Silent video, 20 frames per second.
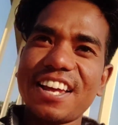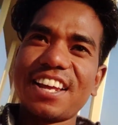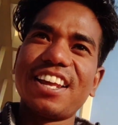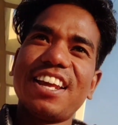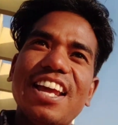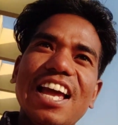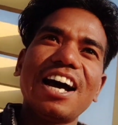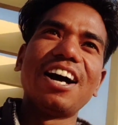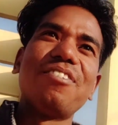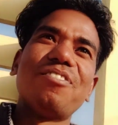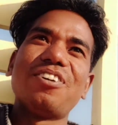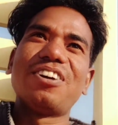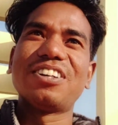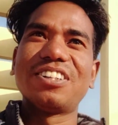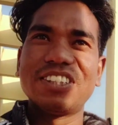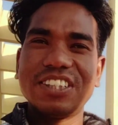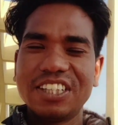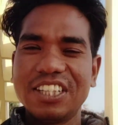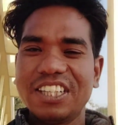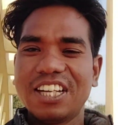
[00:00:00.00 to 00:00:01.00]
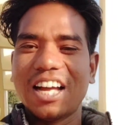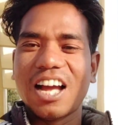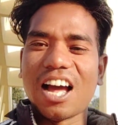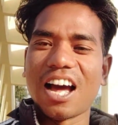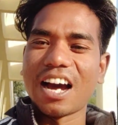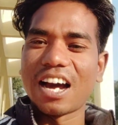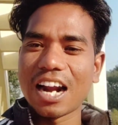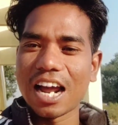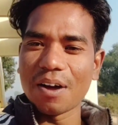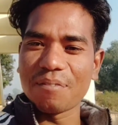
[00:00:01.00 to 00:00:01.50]
आएंगे या
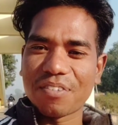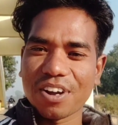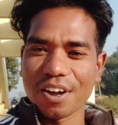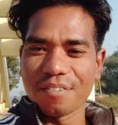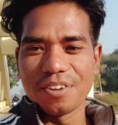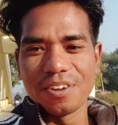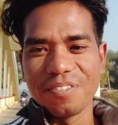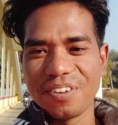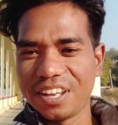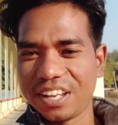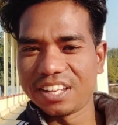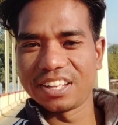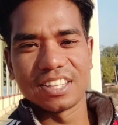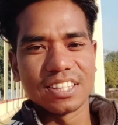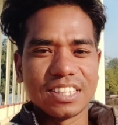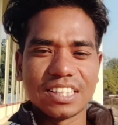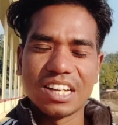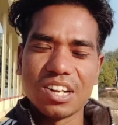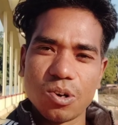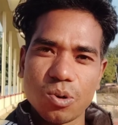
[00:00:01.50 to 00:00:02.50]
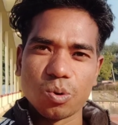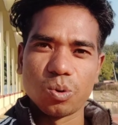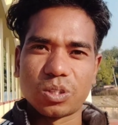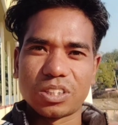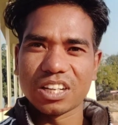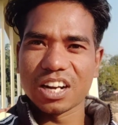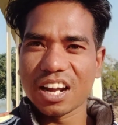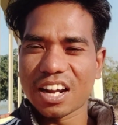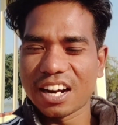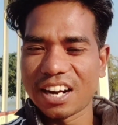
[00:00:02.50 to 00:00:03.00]
अगर आप कभी भी
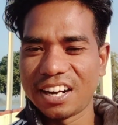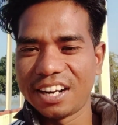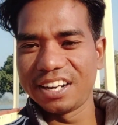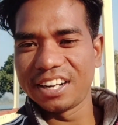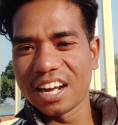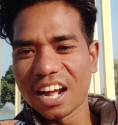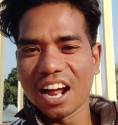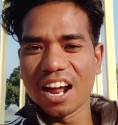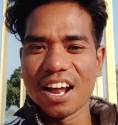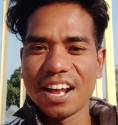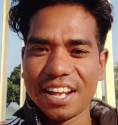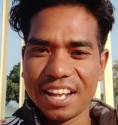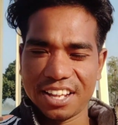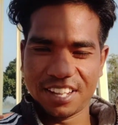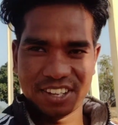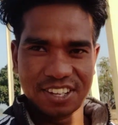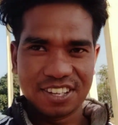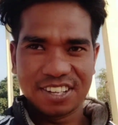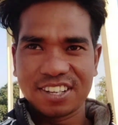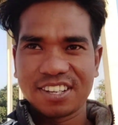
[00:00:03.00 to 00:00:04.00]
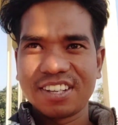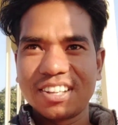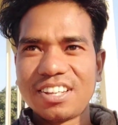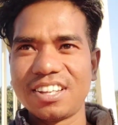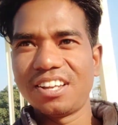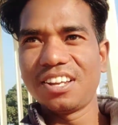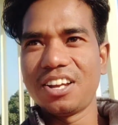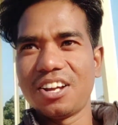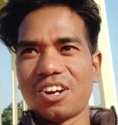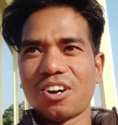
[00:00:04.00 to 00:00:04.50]
उत्तराखंड आए
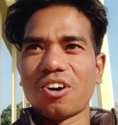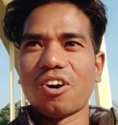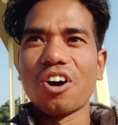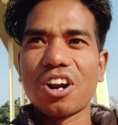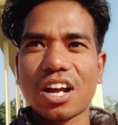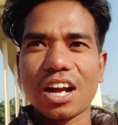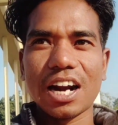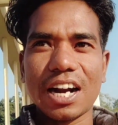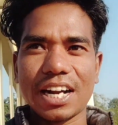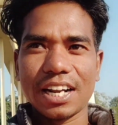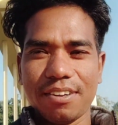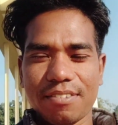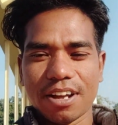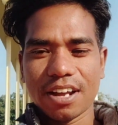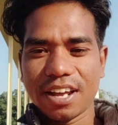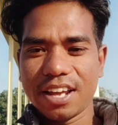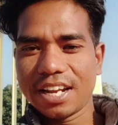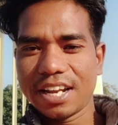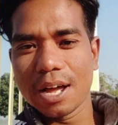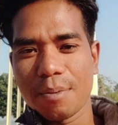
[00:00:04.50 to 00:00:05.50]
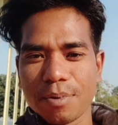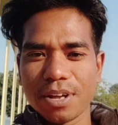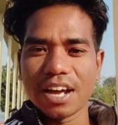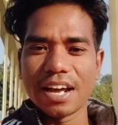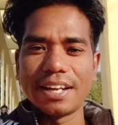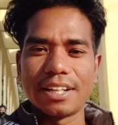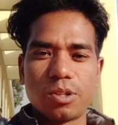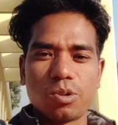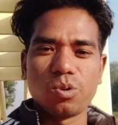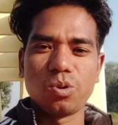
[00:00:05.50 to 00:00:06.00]
और खटीमा एरिया में
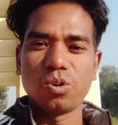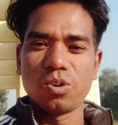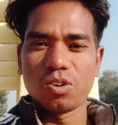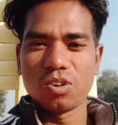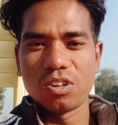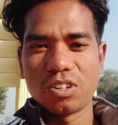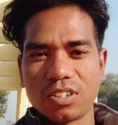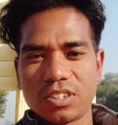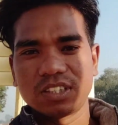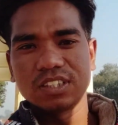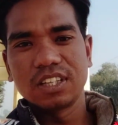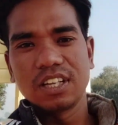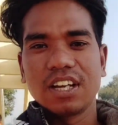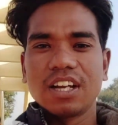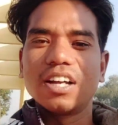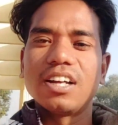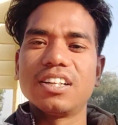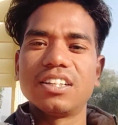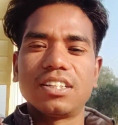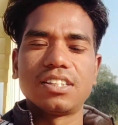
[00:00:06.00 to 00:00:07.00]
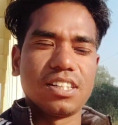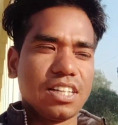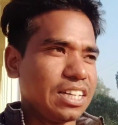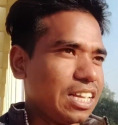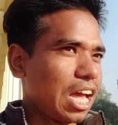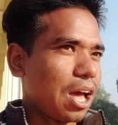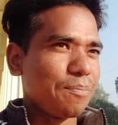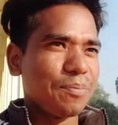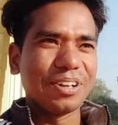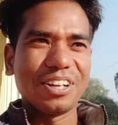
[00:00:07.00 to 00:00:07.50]
आए तो
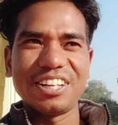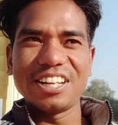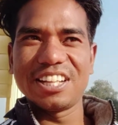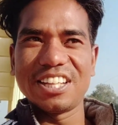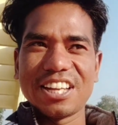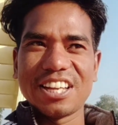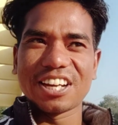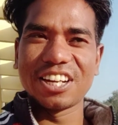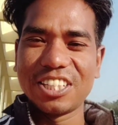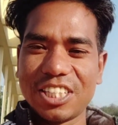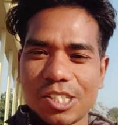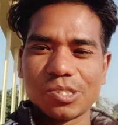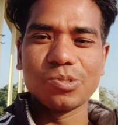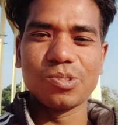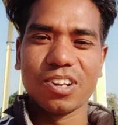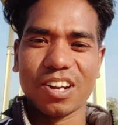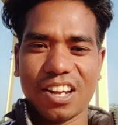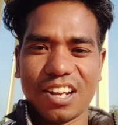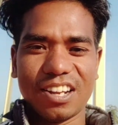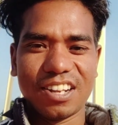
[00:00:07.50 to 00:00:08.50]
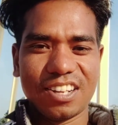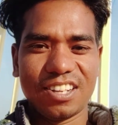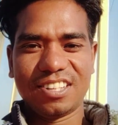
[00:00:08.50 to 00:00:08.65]
यहाँ पे ये देखने ज़रूर आए